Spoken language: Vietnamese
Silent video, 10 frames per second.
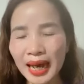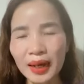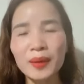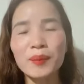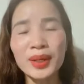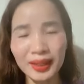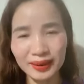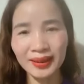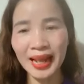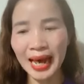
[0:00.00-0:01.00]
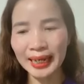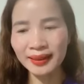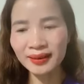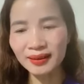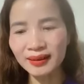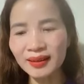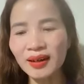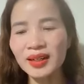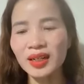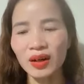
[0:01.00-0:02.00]
Đặc biệt là những
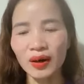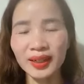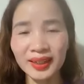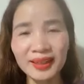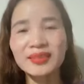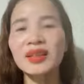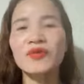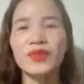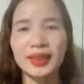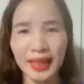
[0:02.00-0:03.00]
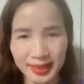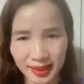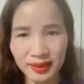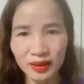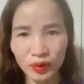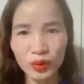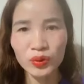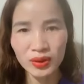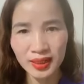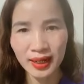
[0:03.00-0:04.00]
nơi có kiến thức về tài chính
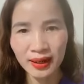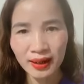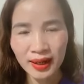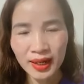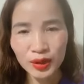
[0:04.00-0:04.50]
quý cô chú anh chị ạ.